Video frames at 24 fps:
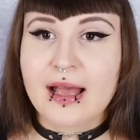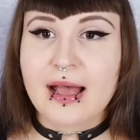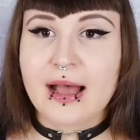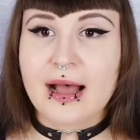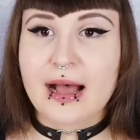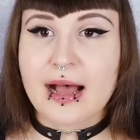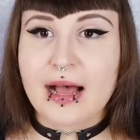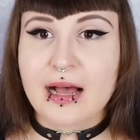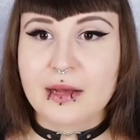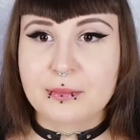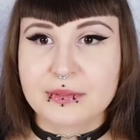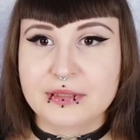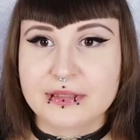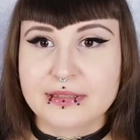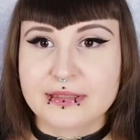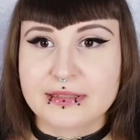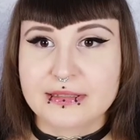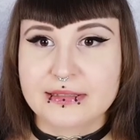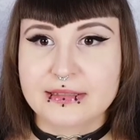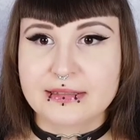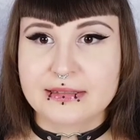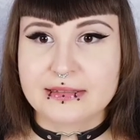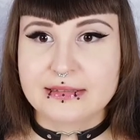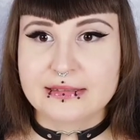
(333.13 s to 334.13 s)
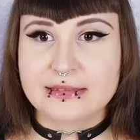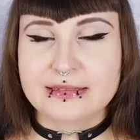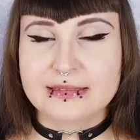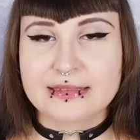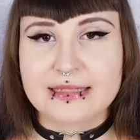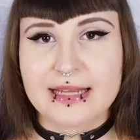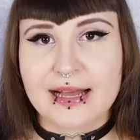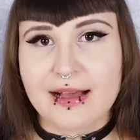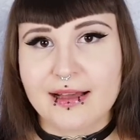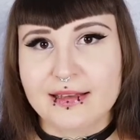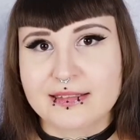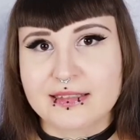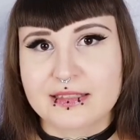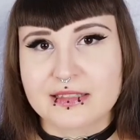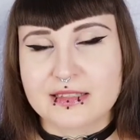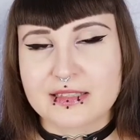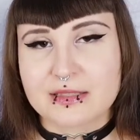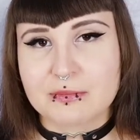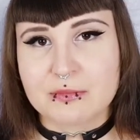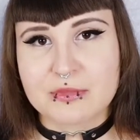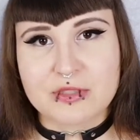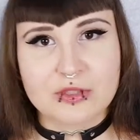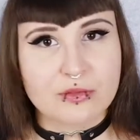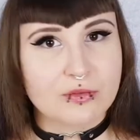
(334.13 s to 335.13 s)
Aber da ich
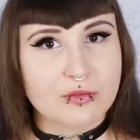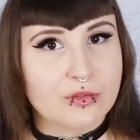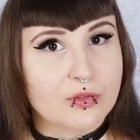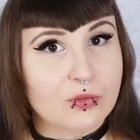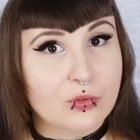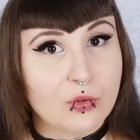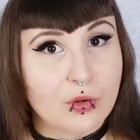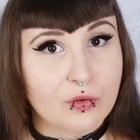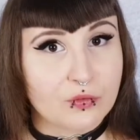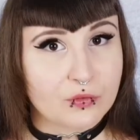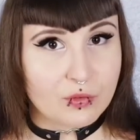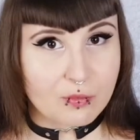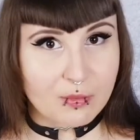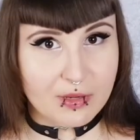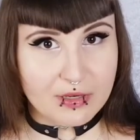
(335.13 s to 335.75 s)
jetzt mich sowieso öfter um